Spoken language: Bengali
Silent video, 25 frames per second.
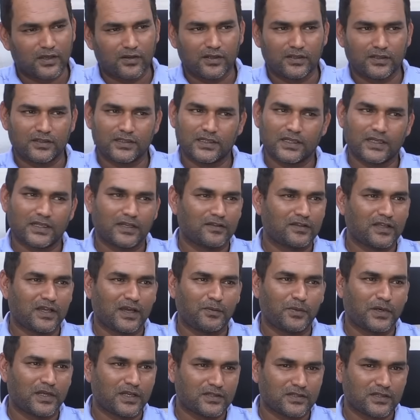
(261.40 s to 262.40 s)
তাহলে সেখানে তো
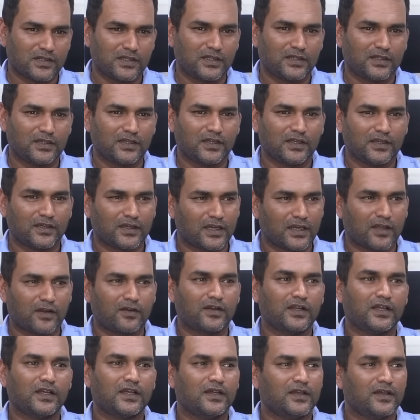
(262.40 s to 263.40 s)
আমার আসলে কারণ
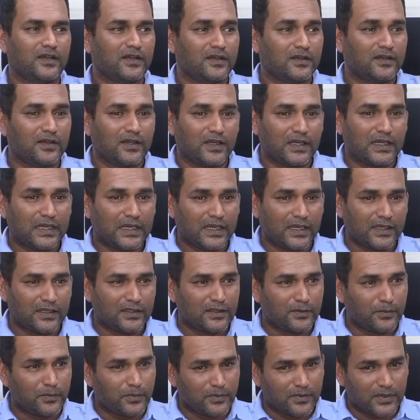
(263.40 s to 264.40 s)
অ্যাজ
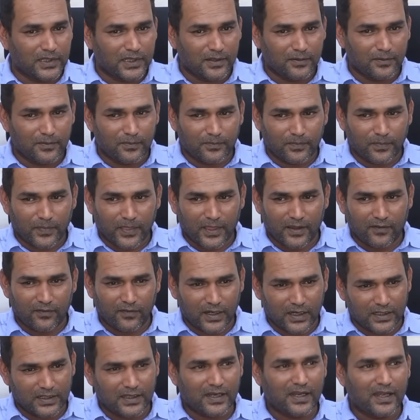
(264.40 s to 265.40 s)
এ
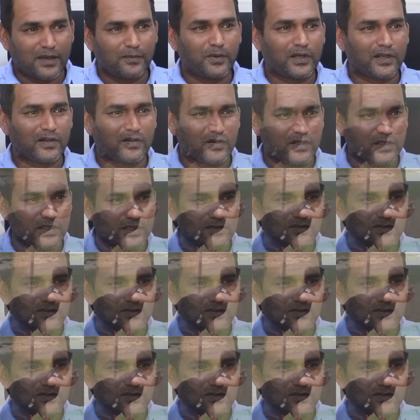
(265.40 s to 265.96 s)
ফাদার আমার অনেক